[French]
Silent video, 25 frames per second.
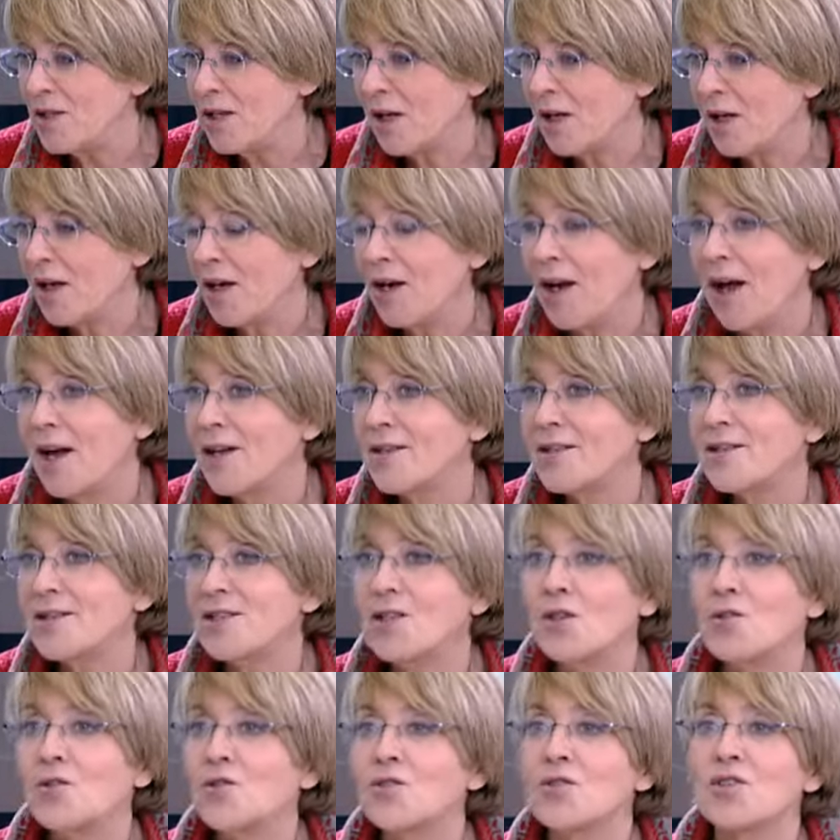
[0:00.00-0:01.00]
qu'elle a un
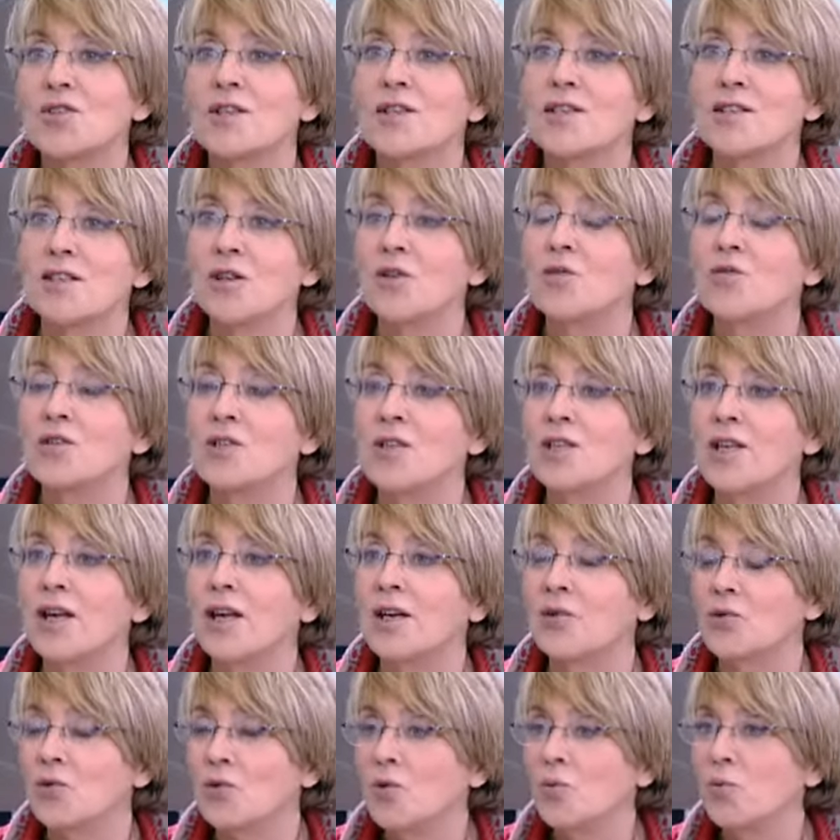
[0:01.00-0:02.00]
sens
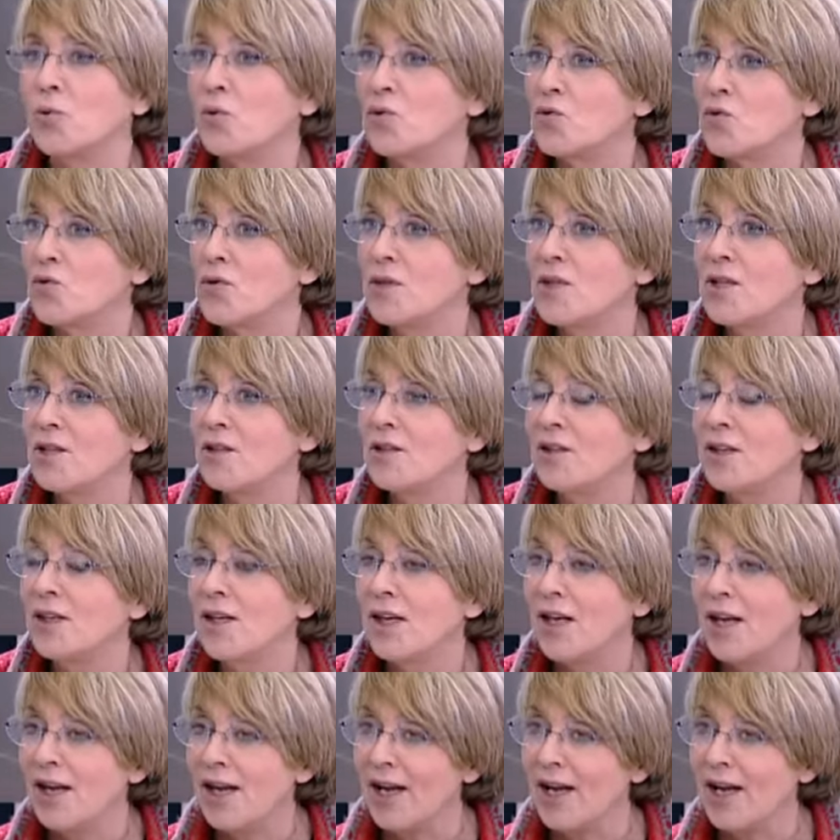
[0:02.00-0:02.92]
extraordinaire de l'opportunité